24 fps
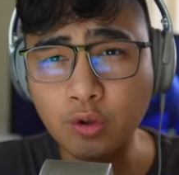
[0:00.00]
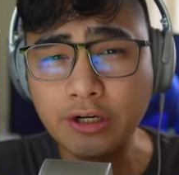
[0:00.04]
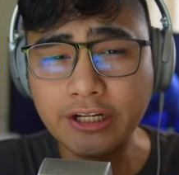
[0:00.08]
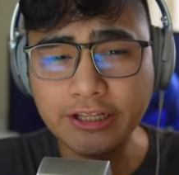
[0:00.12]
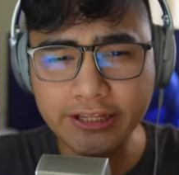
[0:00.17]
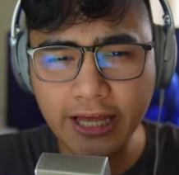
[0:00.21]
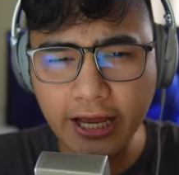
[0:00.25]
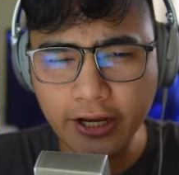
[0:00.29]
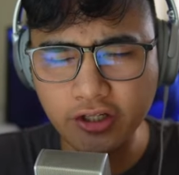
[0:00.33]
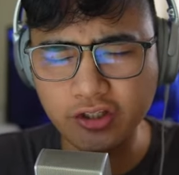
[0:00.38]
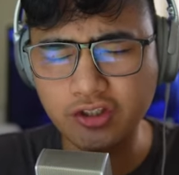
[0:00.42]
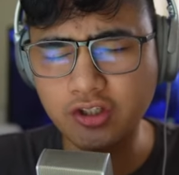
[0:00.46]
ulit
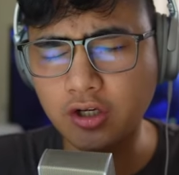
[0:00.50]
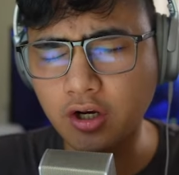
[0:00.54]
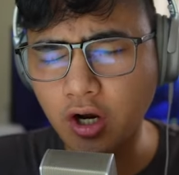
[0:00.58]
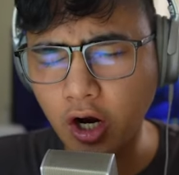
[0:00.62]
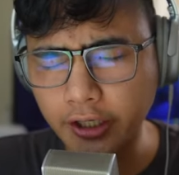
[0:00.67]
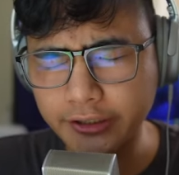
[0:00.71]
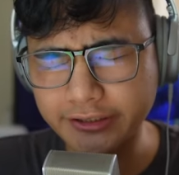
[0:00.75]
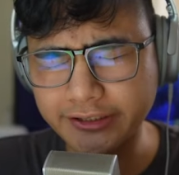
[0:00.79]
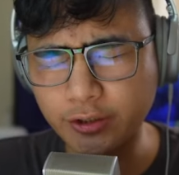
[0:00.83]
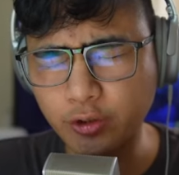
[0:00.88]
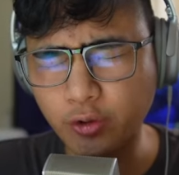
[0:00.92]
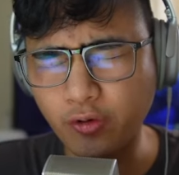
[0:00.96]
tayo sa
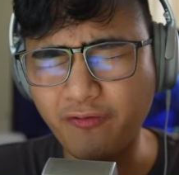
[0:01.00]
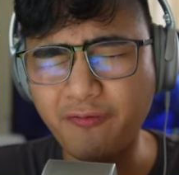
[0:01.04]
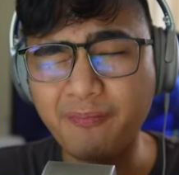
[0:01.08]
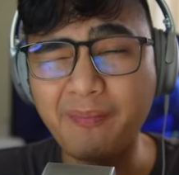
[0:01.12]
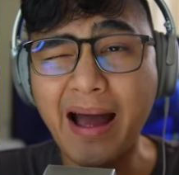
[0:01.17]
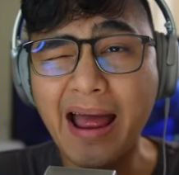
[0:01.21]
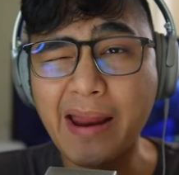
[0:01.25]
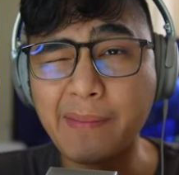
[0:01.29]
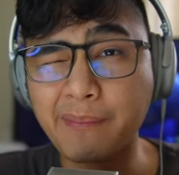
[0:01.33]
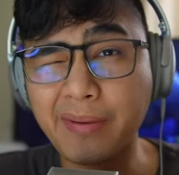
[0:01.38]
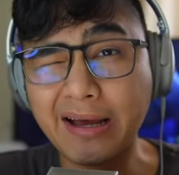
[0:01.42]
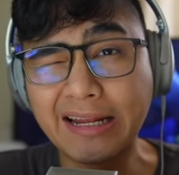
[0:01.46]
Garden of
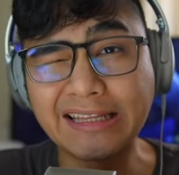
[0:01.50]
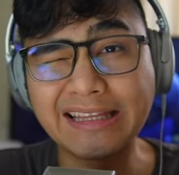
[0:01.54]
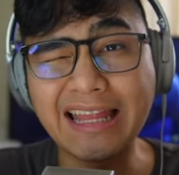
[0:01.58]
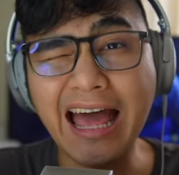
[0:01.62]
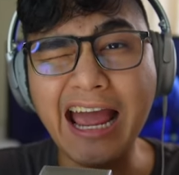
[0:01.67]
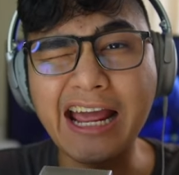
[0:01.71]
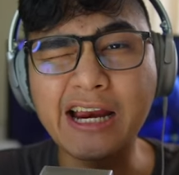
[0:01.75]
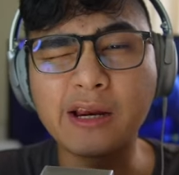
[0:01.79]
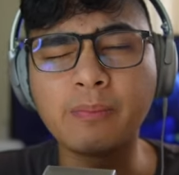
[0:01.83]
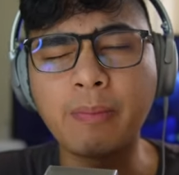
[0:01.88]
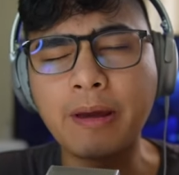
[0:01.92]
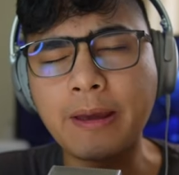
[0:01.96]
Banban
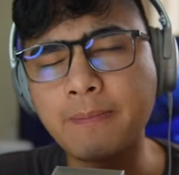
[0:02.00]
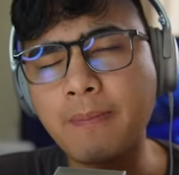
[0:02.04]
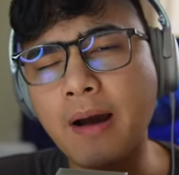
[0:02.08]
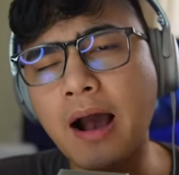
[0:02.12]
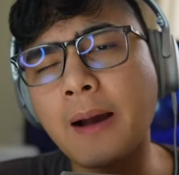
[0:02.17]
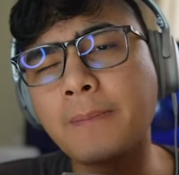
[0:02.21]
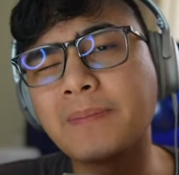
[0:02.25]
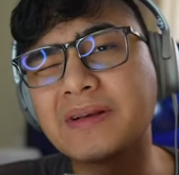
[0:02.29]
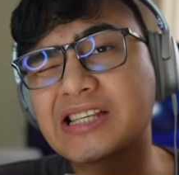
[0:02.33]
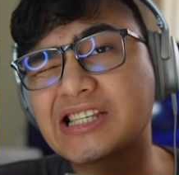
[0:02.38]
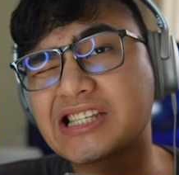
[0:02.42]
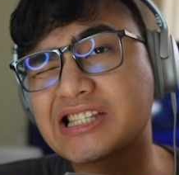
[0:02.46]
dahil may
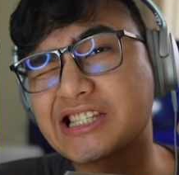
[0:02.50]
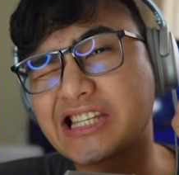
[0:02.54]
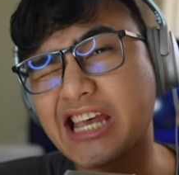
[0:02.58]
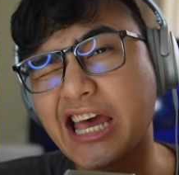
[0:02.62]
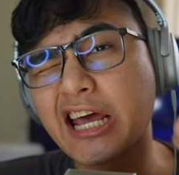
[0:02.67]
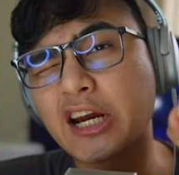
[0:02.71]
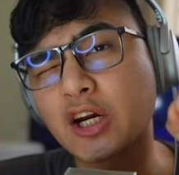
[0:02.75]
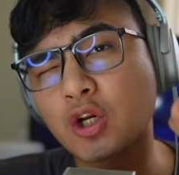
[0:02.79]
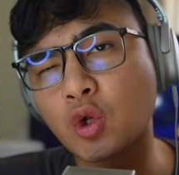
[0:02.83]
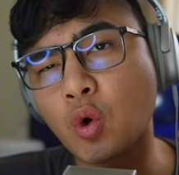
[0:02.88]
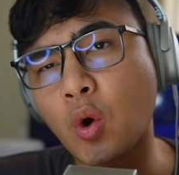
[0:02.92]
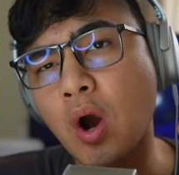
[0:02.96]
mga
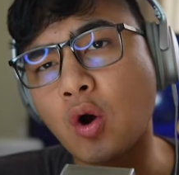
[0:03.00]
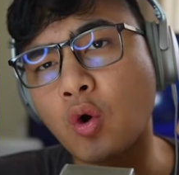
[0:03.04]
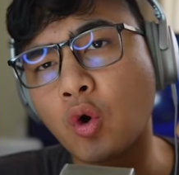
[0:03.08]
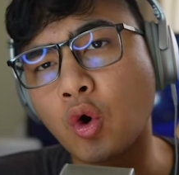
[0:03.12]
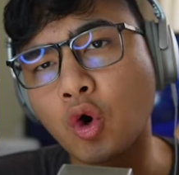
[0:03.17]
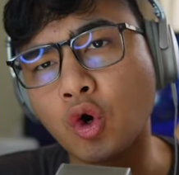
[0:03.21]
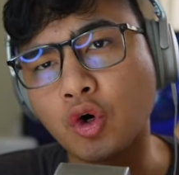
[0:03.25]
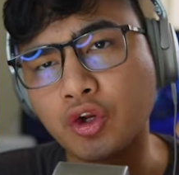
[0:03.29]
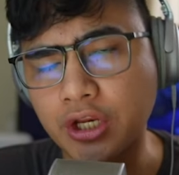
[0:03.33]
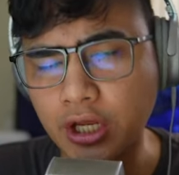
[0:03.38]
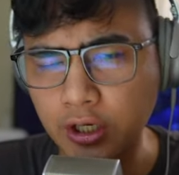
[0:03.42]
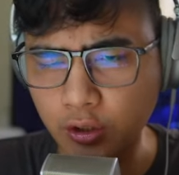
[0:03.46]
misteryo
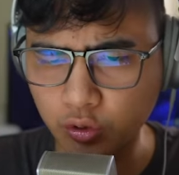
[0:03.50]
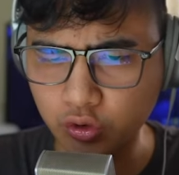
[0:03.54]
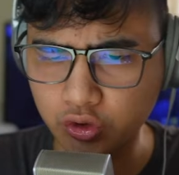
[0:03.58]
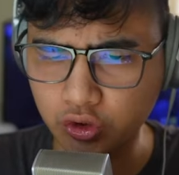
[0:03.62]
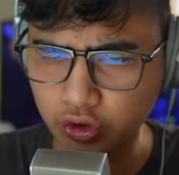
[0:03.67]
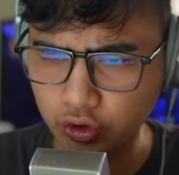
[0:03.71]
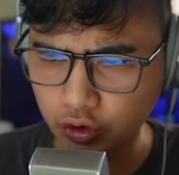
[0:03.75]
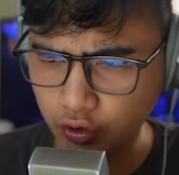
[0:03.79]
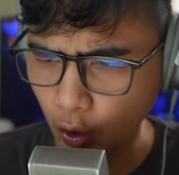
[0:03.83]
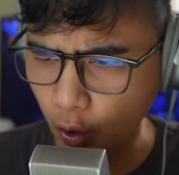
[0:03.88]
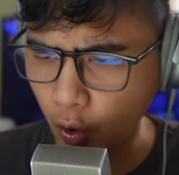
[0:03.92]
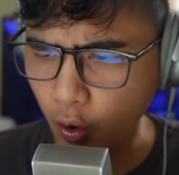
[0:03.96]
ako na
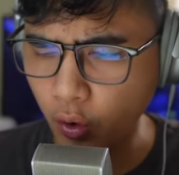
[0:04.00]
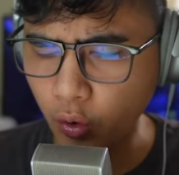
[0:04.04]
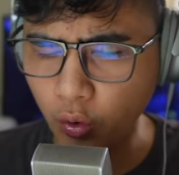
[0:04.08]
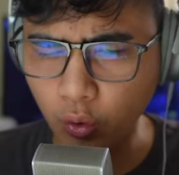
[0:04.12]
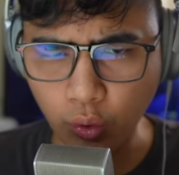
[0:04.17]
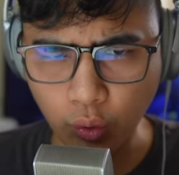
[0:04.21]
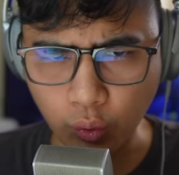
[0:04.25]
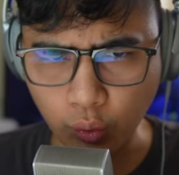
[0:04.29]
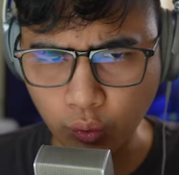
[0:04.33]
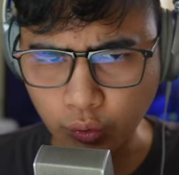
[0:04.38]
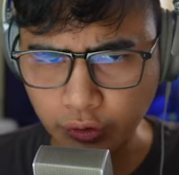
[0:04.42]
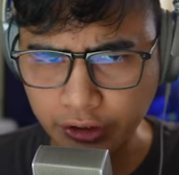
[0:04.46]
gustong
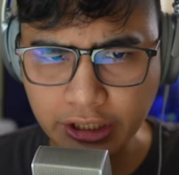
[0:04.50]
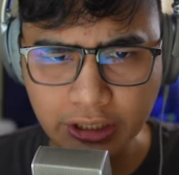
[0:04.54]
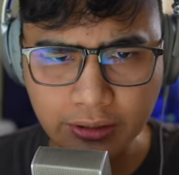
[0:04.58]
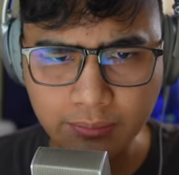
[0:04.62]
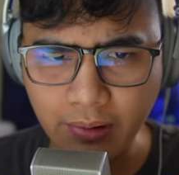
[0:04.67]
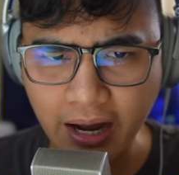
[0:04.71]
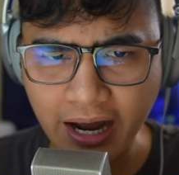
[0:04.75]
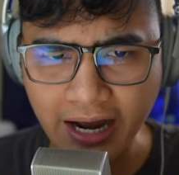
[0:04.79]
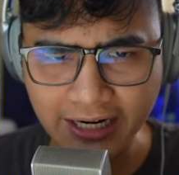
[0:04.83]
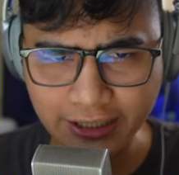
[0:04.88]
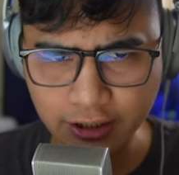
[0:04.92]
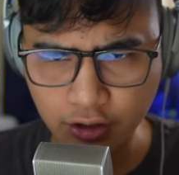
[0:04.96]
kunin
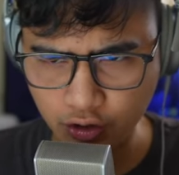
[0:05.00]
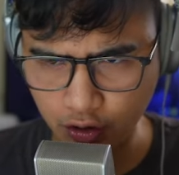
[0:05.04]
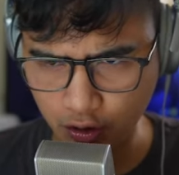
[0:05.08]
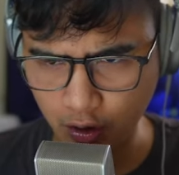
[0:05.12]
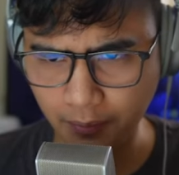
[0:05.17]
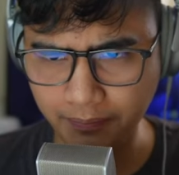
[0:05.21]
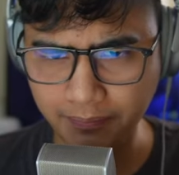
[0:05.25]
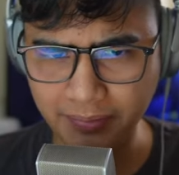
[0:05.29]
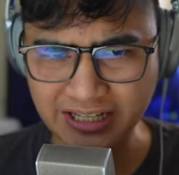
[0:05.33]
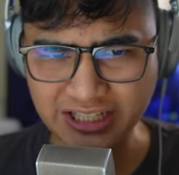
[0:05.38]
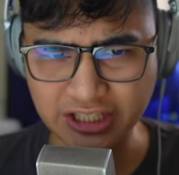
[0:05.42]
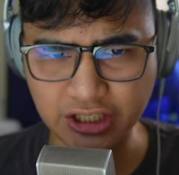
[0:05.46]
mga
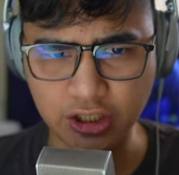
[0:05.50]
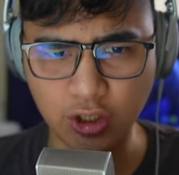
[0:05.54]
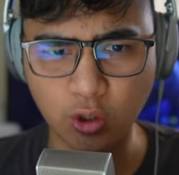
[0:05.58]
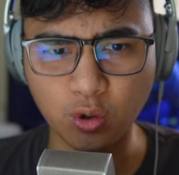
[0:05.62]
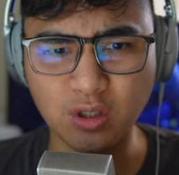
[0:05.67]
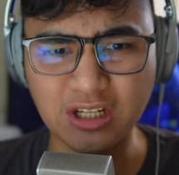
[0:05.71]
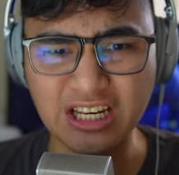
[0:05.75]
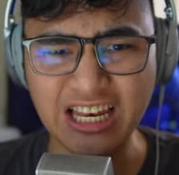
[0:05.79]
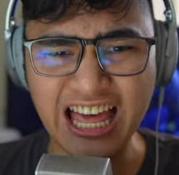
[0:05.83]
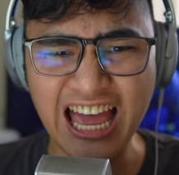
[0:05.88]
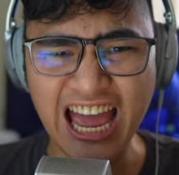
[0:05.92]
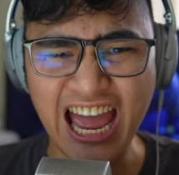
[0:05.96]
tropa.
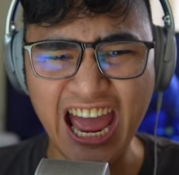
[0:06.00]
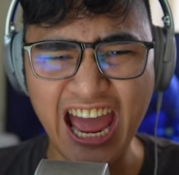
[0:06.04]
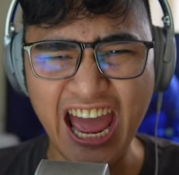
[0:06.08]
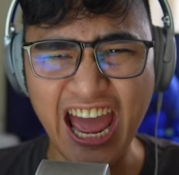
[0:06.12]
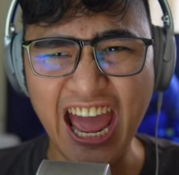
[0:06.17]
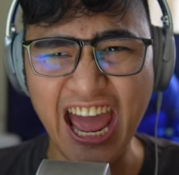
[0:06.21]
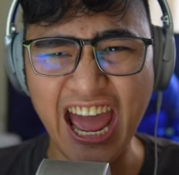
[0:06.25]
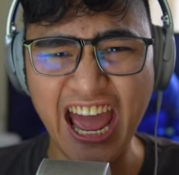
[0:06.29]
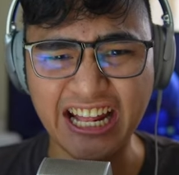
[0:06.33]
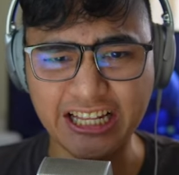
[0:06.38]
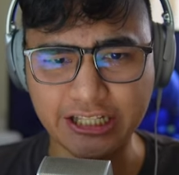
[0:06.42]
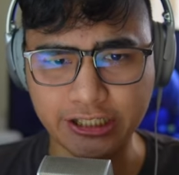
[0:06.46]
So
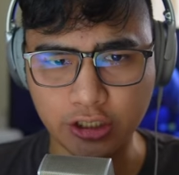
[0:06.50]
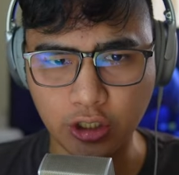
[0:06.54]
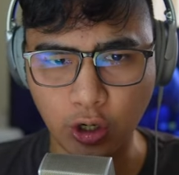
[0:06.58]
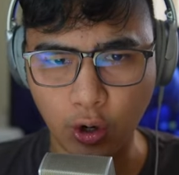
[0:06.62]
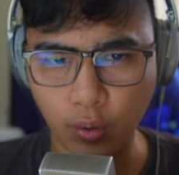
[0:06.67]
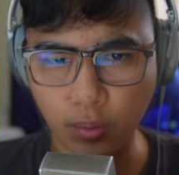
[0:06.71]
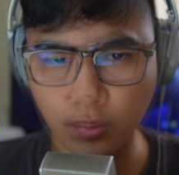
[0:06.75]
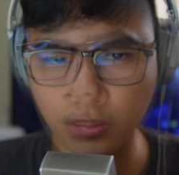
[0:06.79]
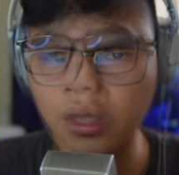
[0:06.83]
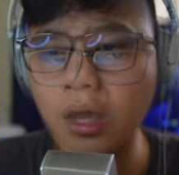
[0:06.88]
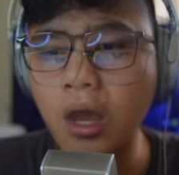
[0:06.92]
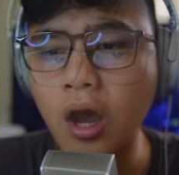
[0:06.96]
let's go!